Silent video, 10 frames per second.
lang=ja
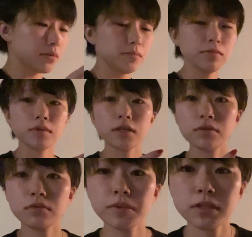
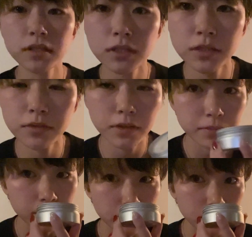キャンドルめっちゃいい匂い。
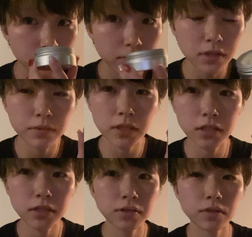これ
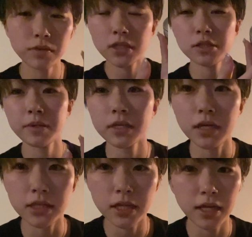クレンジングと同じ
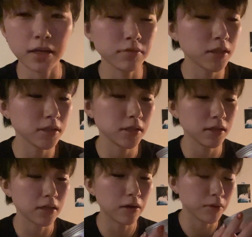メーカーで同じ
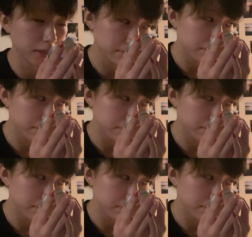香り